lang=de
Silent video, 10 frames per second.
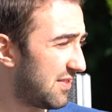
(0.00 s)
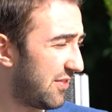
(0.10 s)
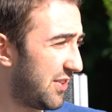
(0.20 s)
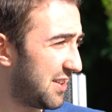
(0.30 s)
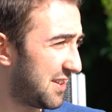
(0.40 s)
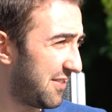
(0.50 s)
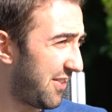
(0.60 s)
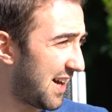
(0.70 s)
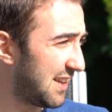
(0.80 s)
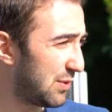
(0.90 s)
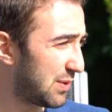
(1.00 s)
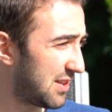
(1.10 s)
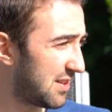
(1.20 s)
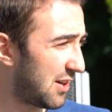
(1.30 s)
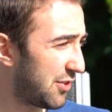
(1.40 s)
Wie sind die
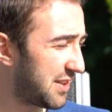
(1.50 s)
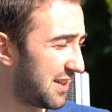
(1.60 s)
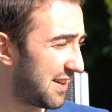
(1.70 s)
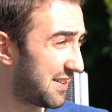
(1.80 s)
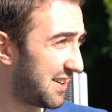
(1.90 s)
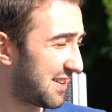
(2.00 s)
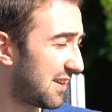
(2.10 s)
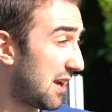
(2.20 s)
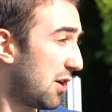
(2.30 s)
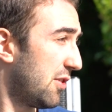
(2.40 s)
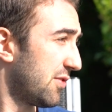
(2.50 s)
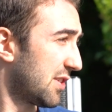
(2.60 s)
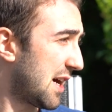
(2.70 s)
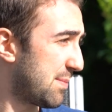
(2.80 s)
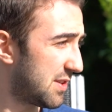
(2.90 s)
Verhandlungen aus Ihrer Sicht gelaufen? Gab